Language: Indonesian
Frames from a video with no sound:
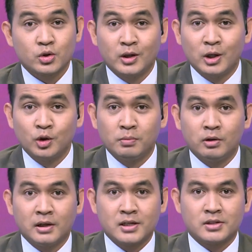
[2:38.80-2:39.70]
Saudara untuk
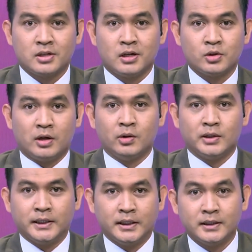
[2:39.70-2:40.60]
mengulas soal
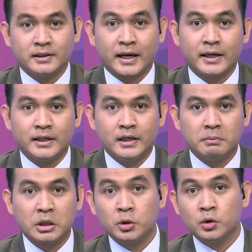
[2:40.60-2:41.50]
anggota TNI
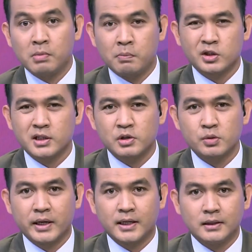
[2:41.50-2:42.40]
yang menggeruduk
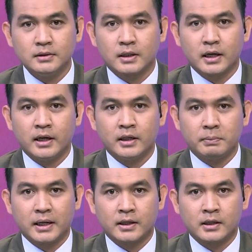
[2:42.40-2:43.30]
Mapolrestabes Medan
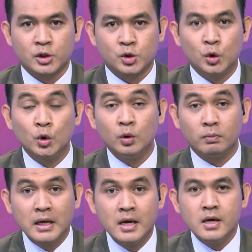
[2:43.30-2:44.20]
terkait penanganan kasus
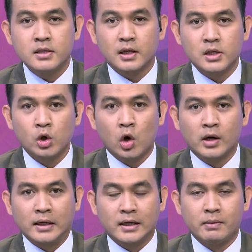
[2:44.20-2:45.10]
hukum salah
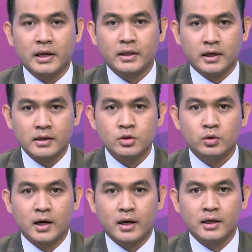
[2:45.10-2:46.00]
seorang kerabatnya,
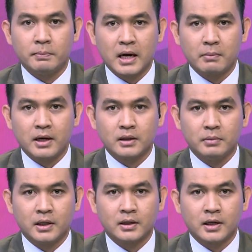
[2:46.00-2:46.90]
sudah ada
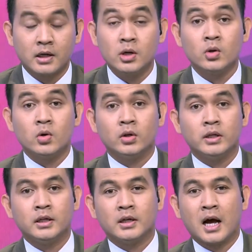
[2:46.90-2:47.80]
pengamat militer
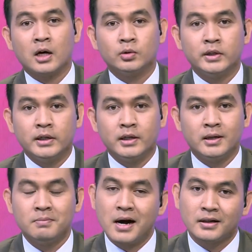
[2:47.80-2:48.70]
Koni
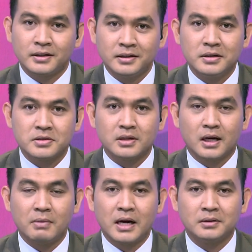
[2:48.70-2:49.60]
Rahakundini Bakri.
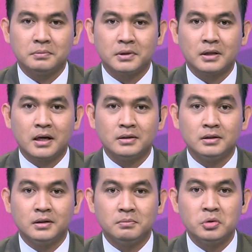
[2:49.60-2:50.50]
Selamat
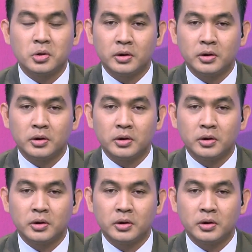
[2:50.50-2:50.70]
petang, Bu